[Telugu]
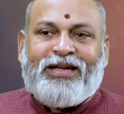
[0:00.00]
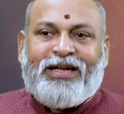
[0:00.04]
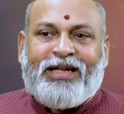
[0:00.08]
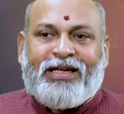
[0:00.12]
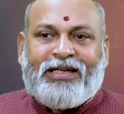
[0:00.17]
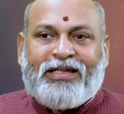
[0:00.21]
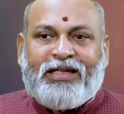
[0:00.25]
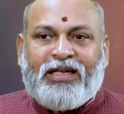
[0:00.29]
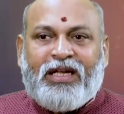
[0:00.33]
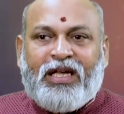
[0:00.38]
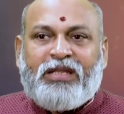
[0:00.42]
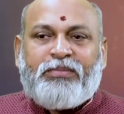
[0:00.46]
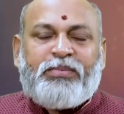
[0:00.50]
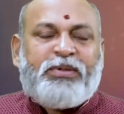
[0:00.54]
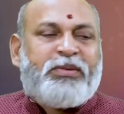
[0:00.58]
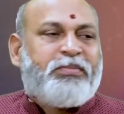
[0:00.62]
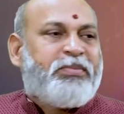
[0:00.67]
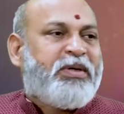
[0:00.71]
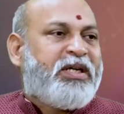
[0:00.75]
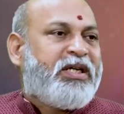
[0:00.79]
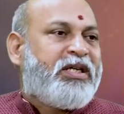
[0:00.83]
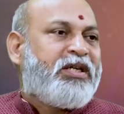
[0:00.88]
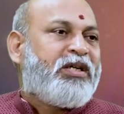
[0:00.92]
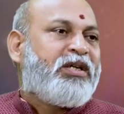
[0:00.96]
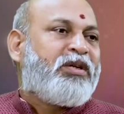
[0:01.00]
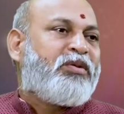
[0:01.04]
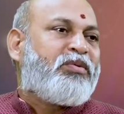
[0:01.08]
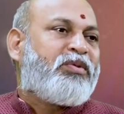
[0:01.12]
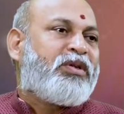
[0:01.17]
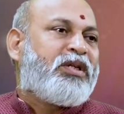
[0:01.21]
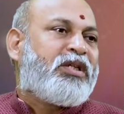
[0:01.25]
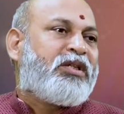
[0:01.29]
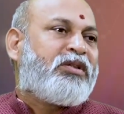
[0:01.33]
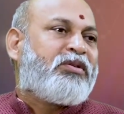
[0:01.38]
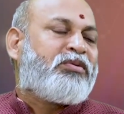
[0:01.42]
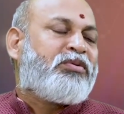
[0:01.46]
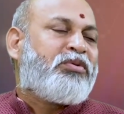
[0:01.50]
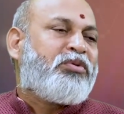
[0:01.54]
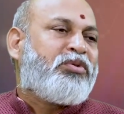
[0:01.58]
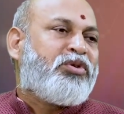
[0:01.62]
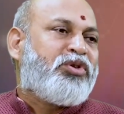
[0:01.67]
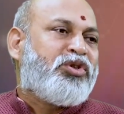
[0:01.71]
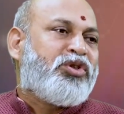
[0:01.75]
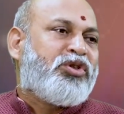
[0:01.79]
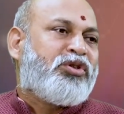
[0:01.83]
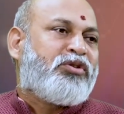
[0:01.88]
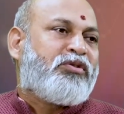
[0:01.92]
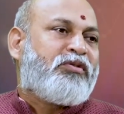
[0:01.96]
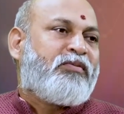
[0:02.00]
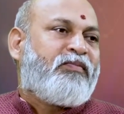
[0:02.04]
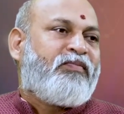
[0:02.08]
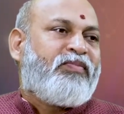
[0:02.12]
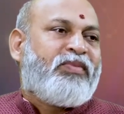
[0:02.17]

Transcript: లగ్నాధిపతి పన్నెండులో ఉన్నందుకు కొంచెం